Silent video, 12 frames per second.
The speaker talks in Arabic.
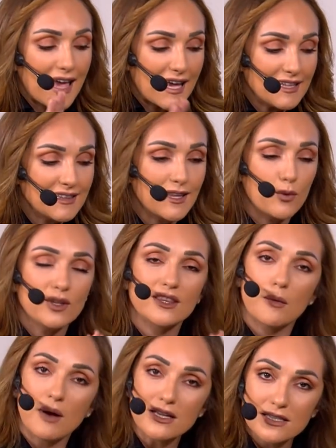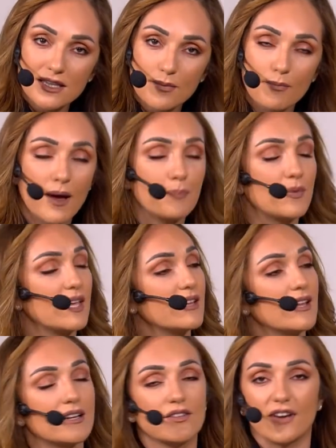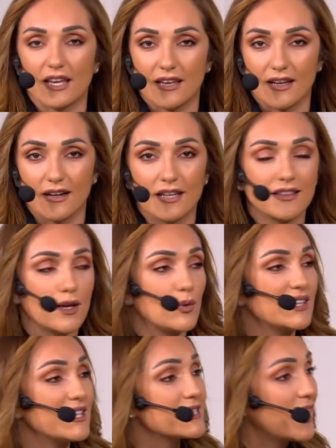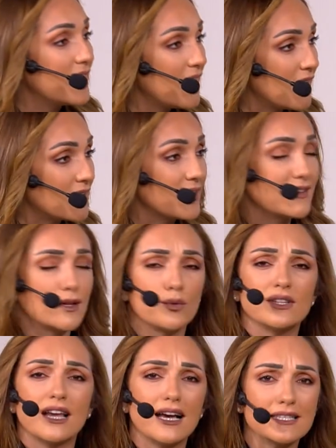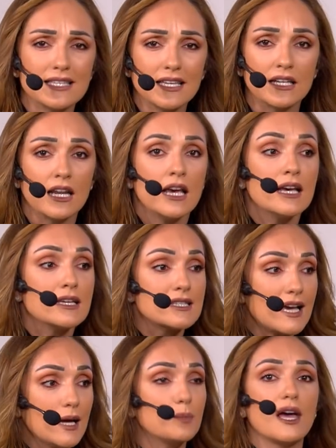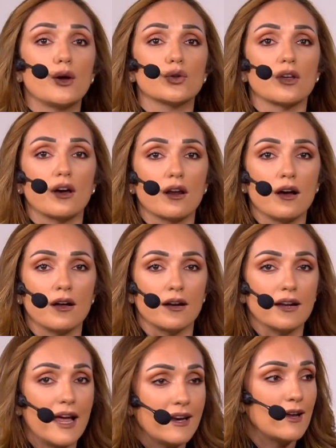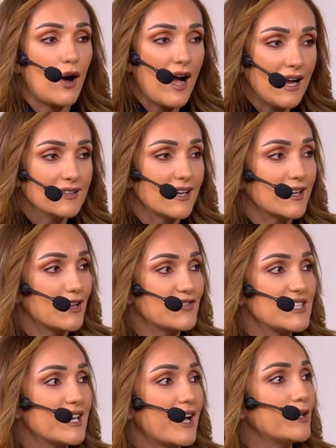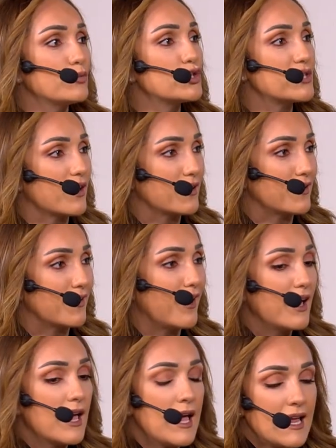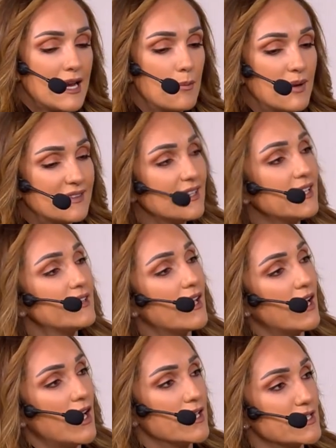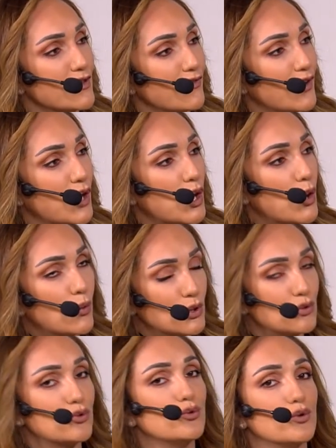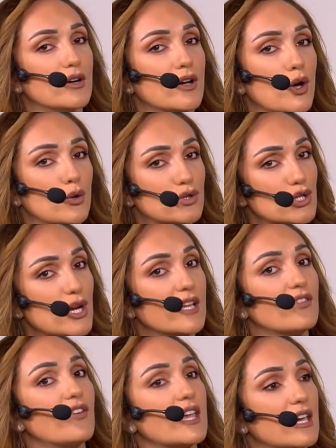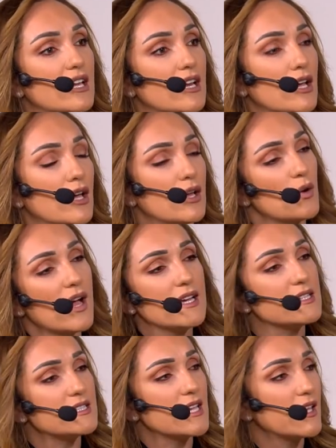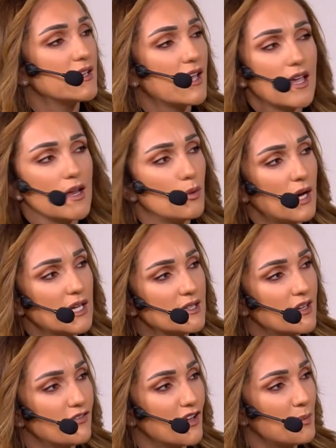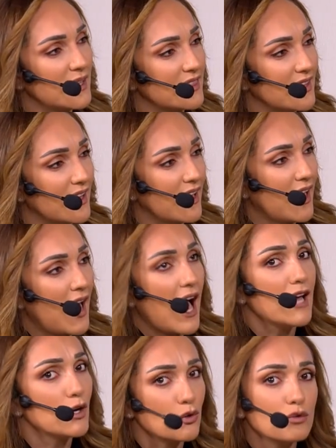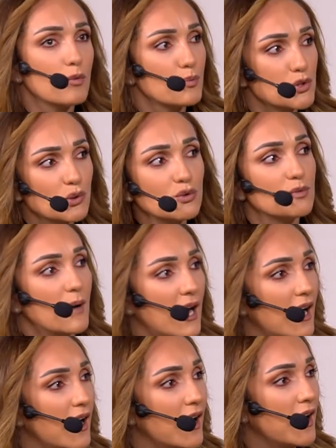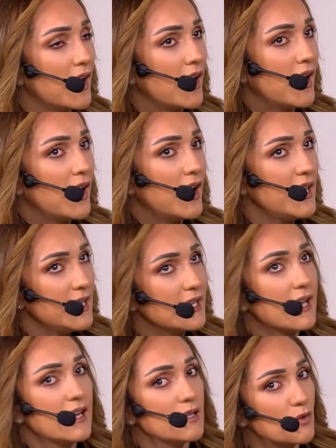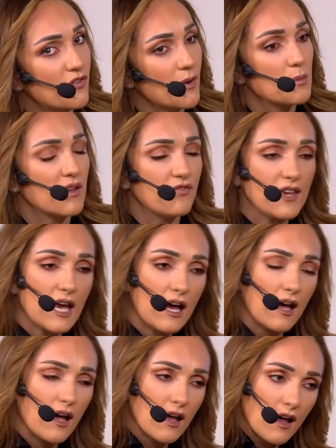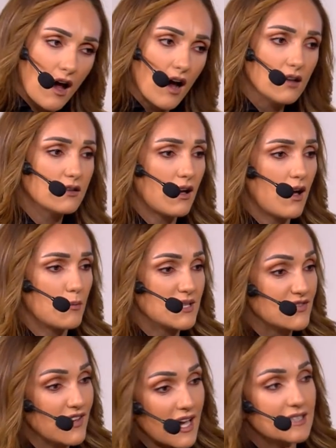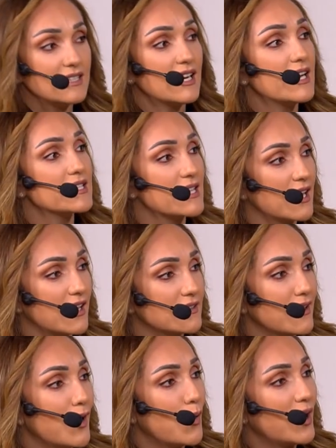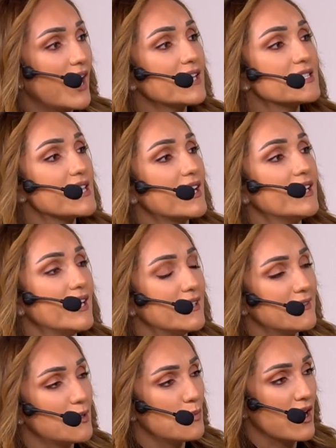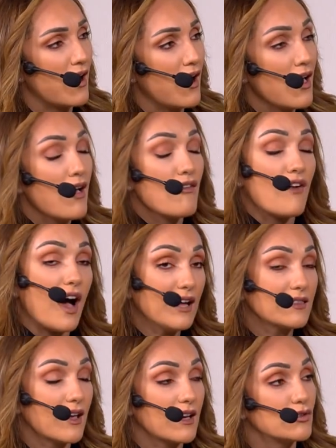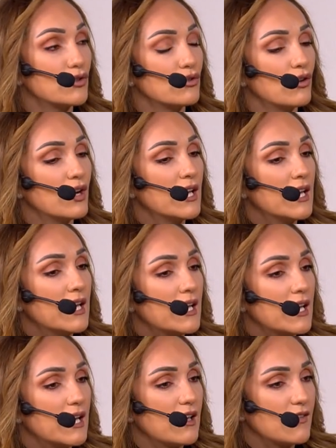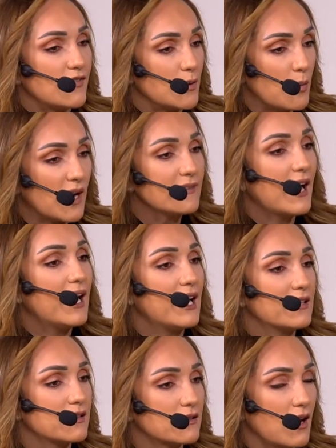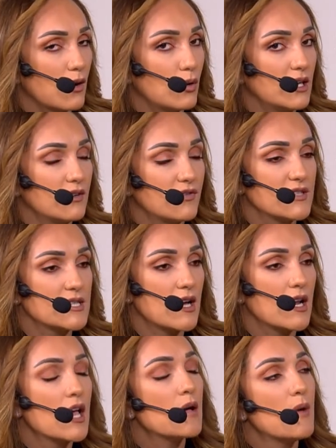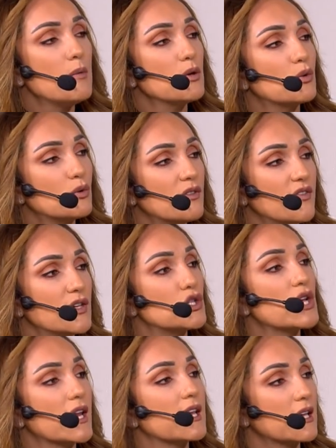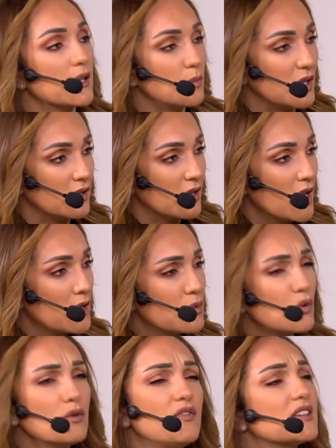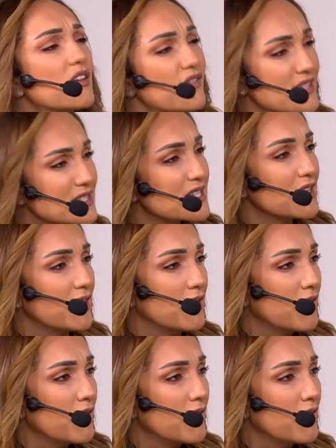انت وانت معصب ما بتقدر تفكر انت وانت زعلان انت وانت حزين صعب تاخذ قرار لانه حالتك النفسيه غير مستقره لما تهدى العاصفه وتروق وترجع تفكر انه هاي السيده هي الوحيده اللي فهمتني انا كنت مبسوط معاها هي كانت تفهمني فيها اخطاء بس فيها كثير حسنات والعكس صحيح عند المراه فاعتقد انه في بعض حالات الطلاق والانفصال ما بيكون في شرخ كبير بيكون في تفاصيل